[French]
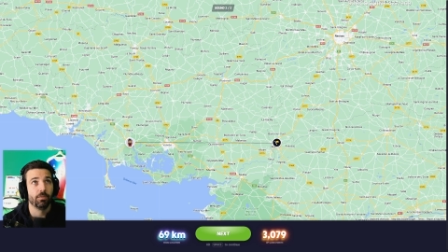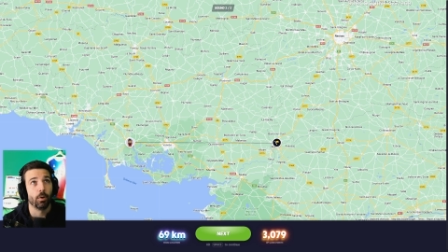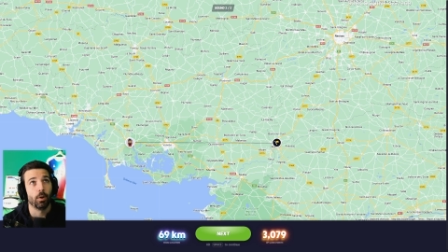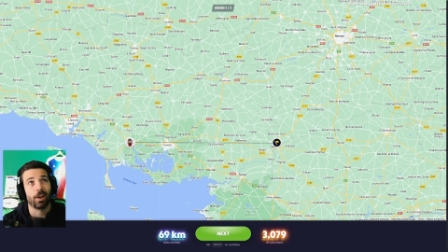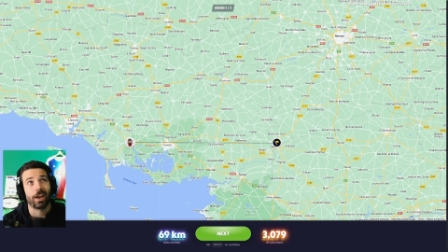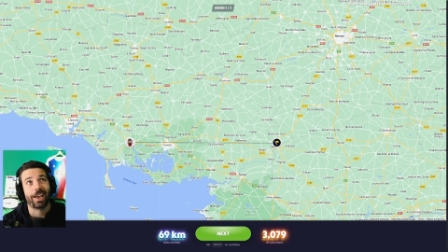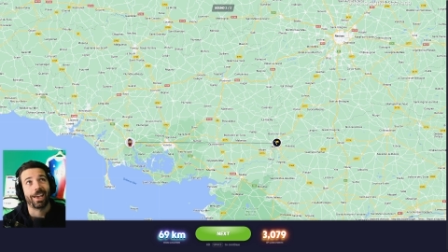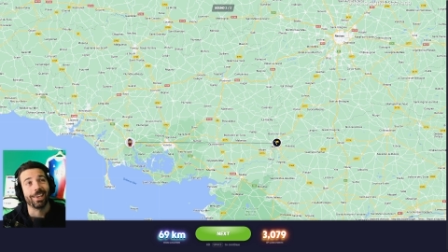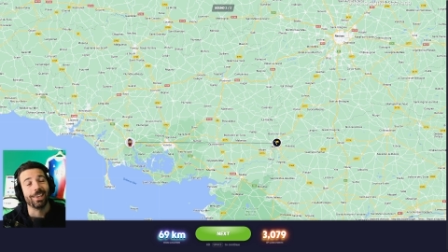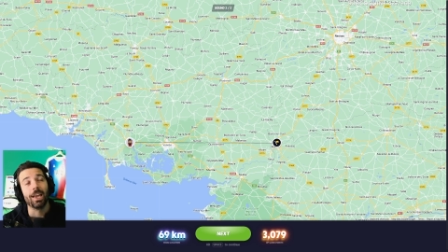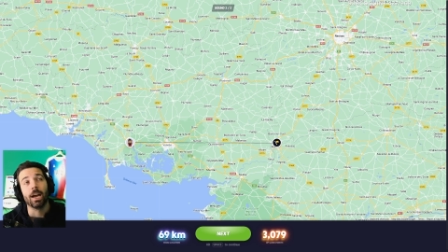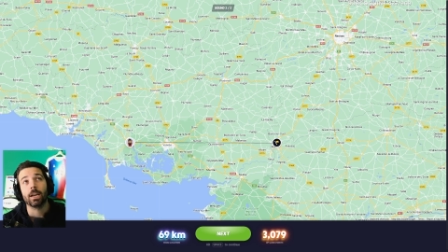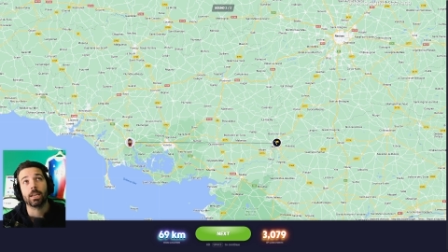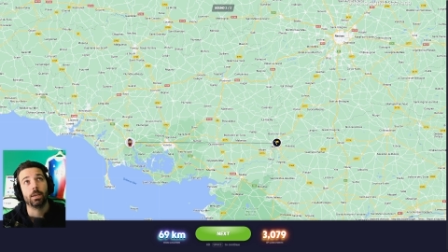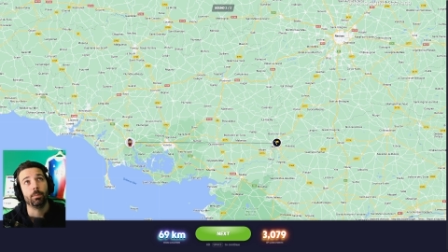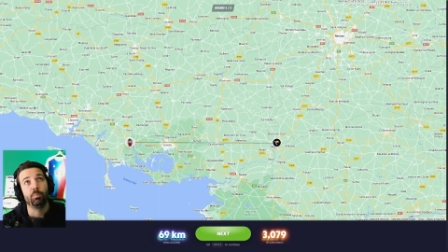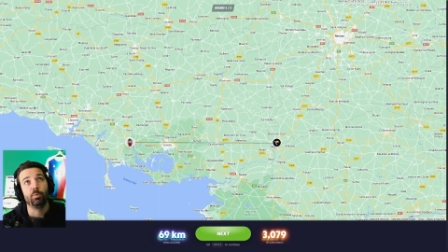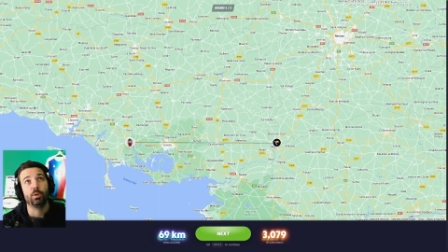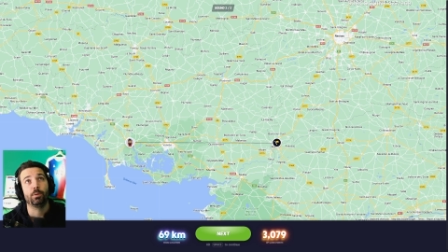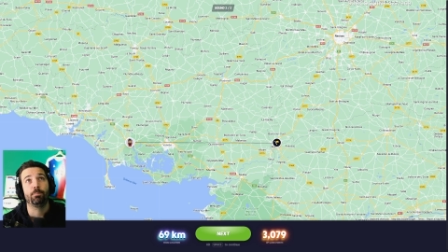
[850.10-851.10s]
rien qui
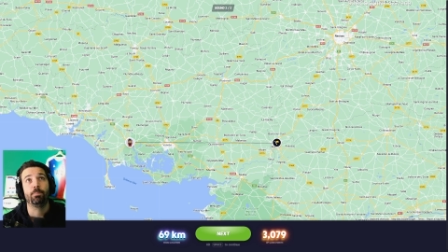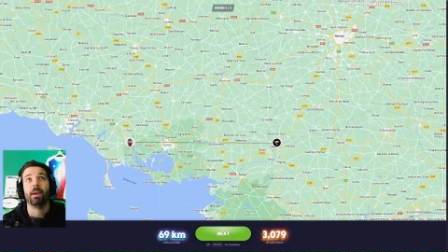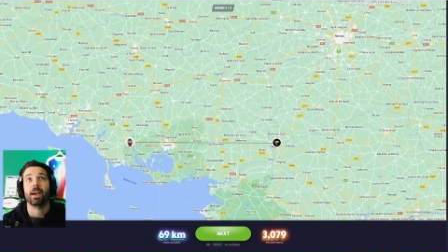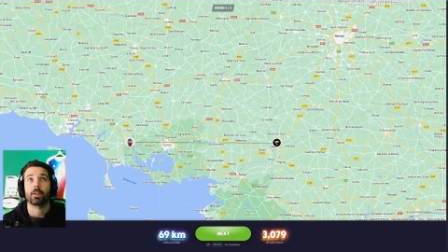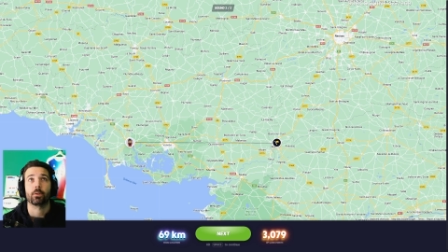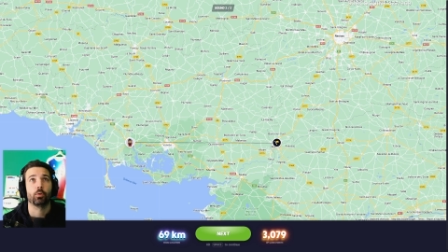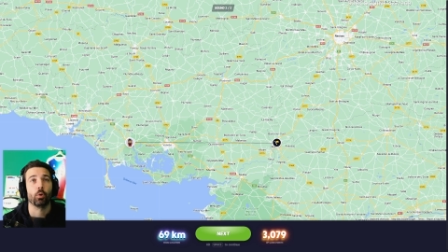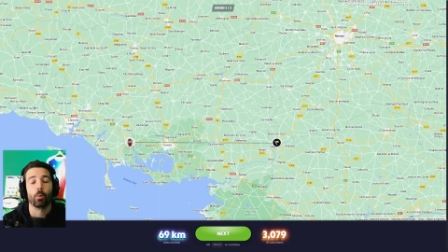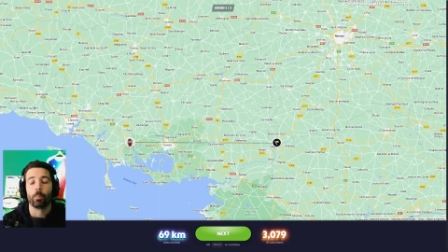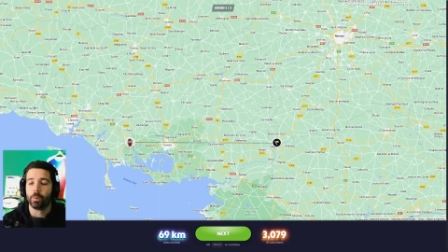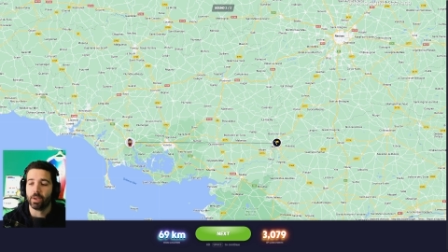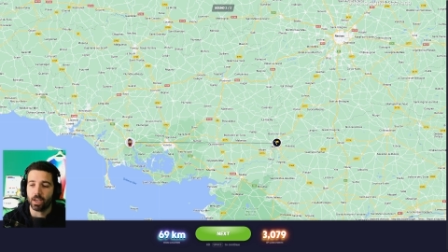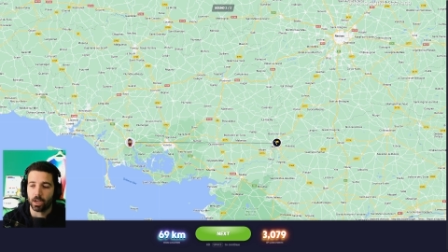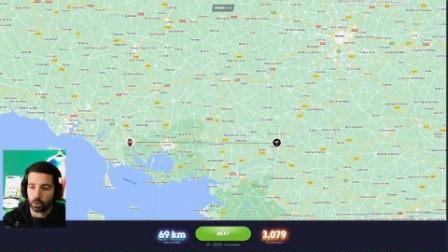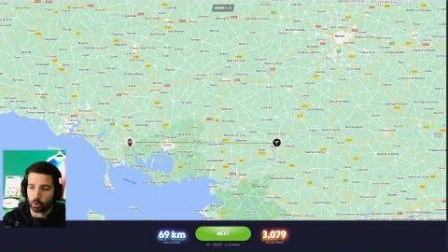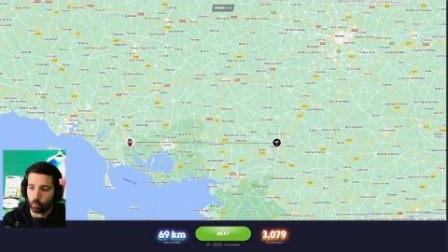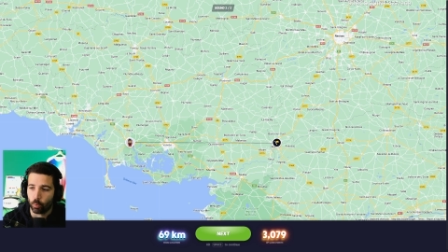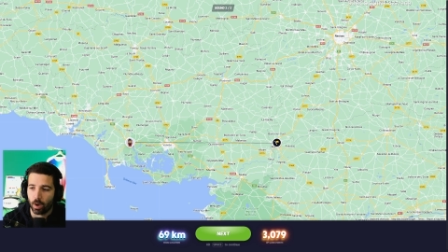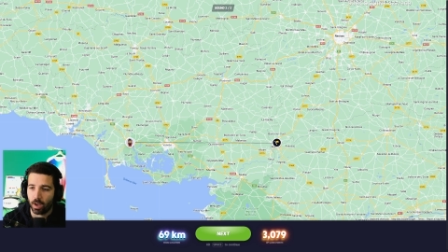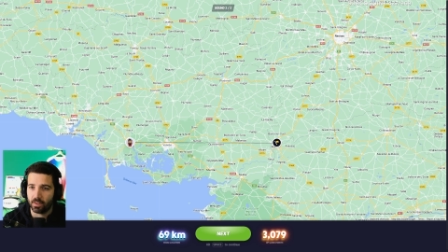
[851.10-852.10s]
puisse perturber un
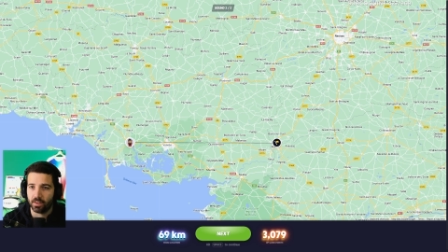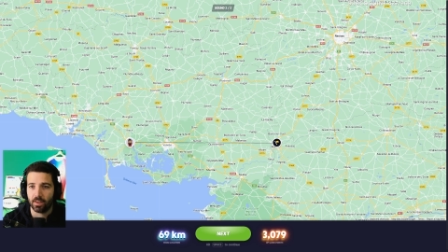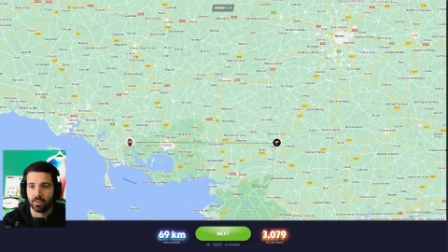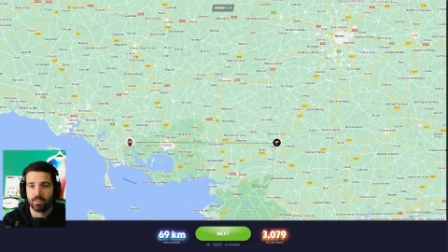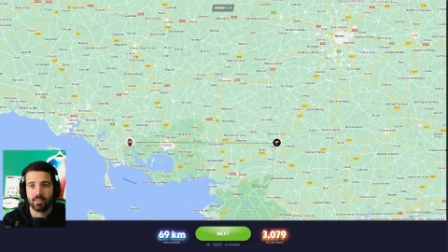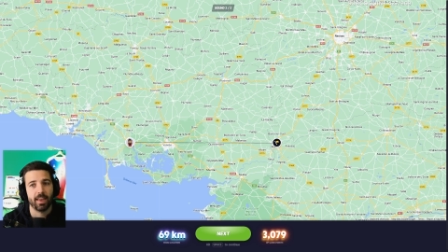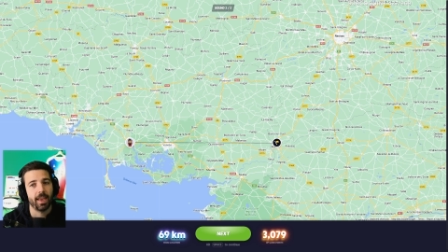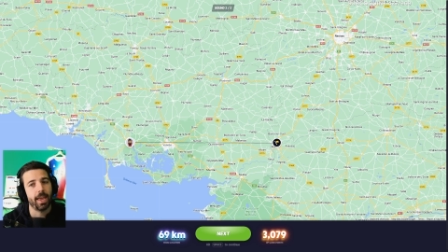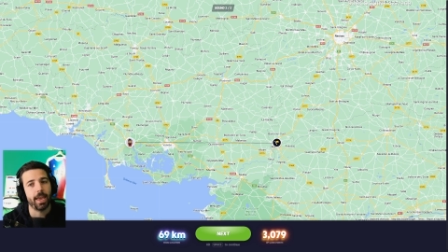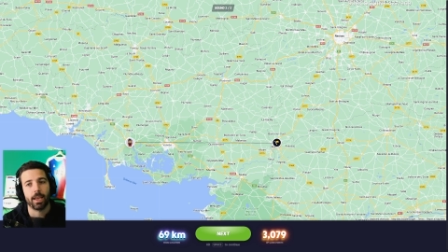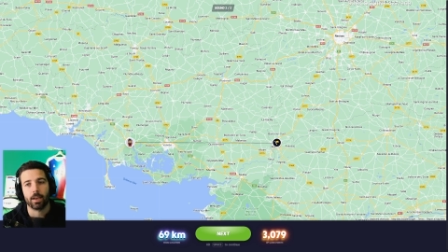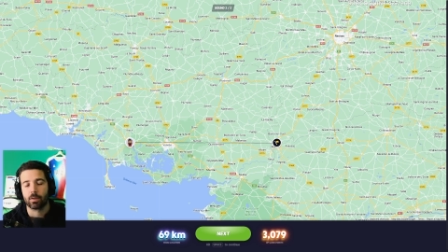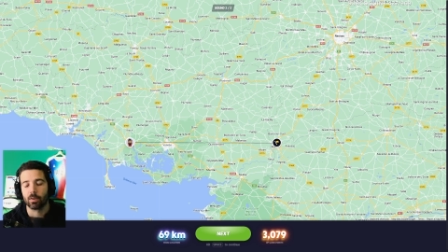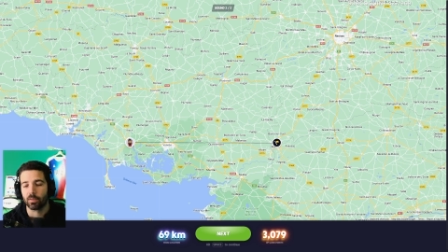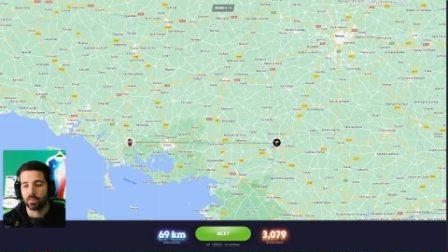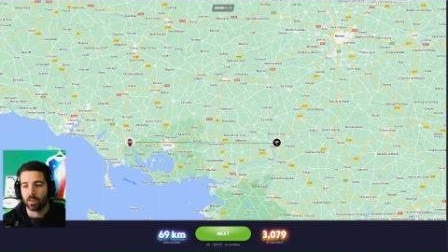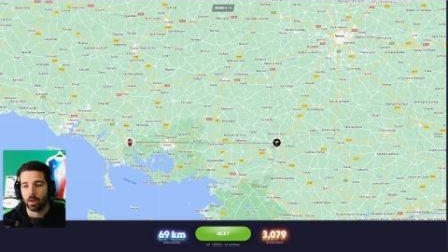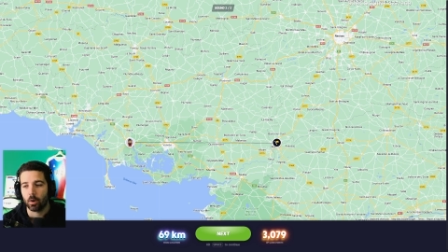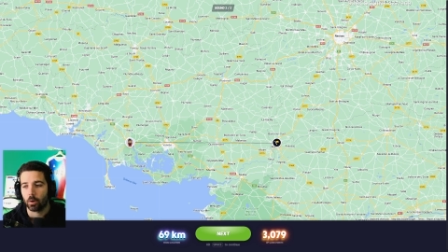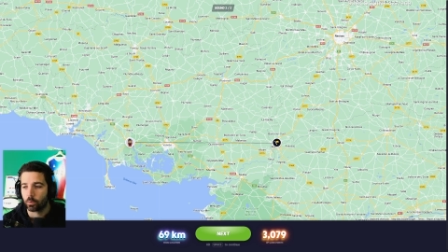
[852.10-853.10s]
jour un essai et que
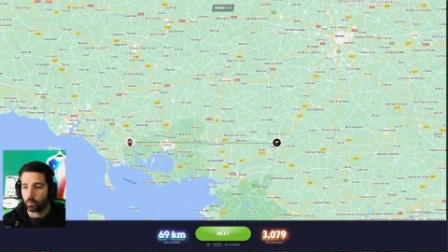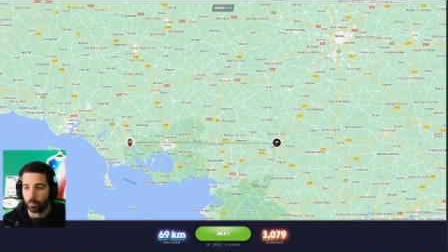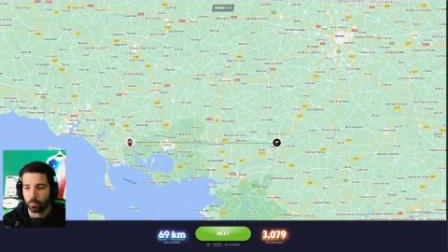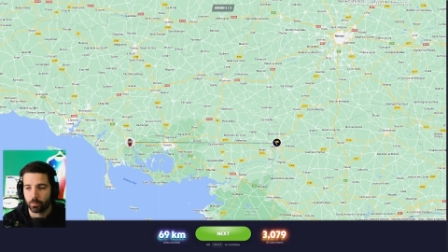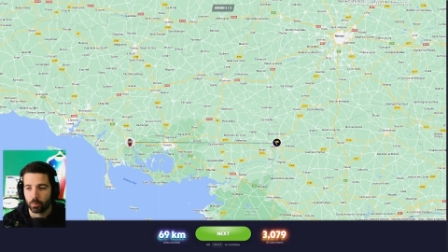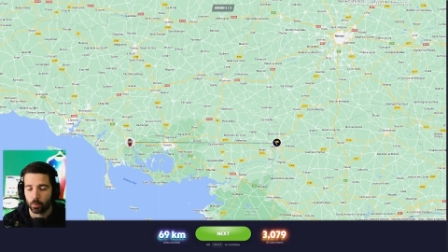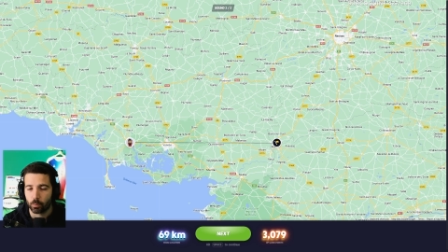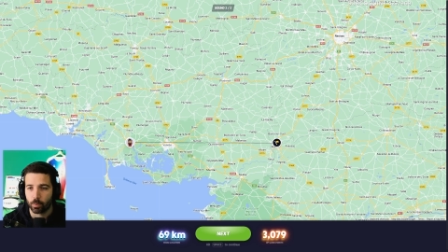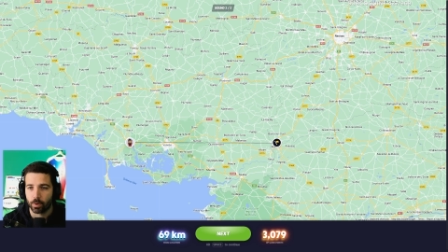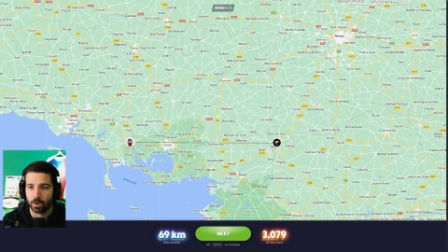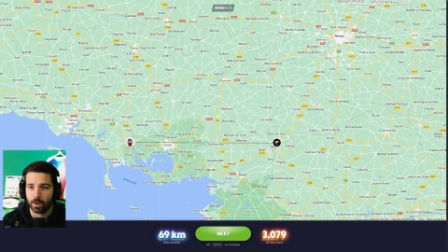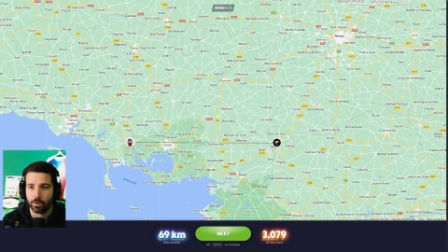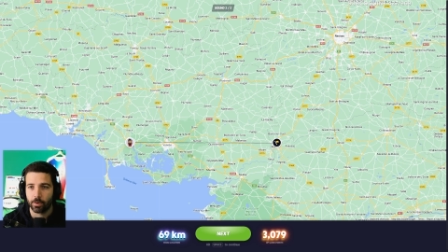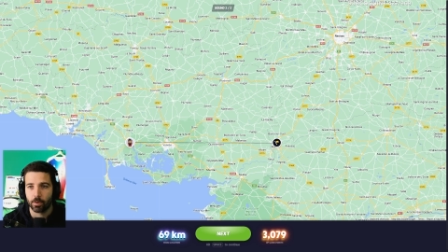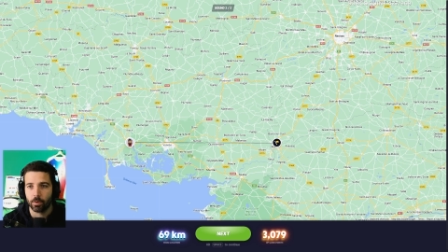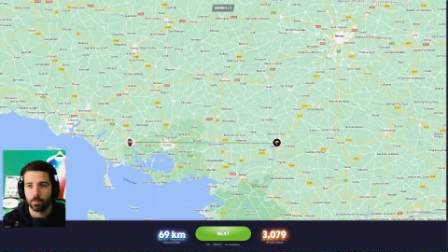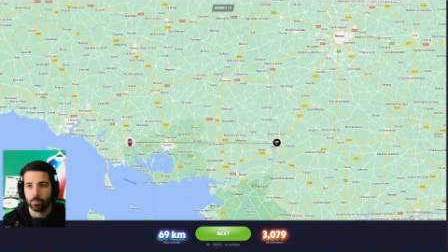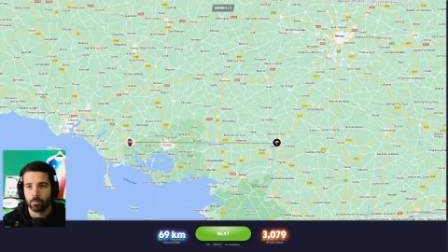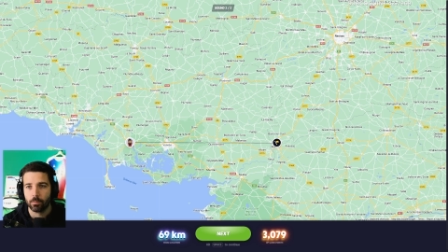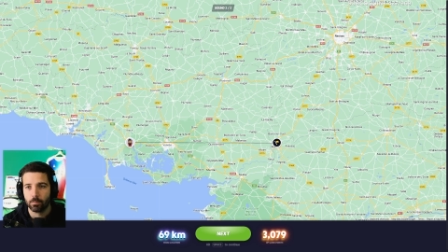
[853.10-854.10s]
ça leur tombe sur le coin de la gueule.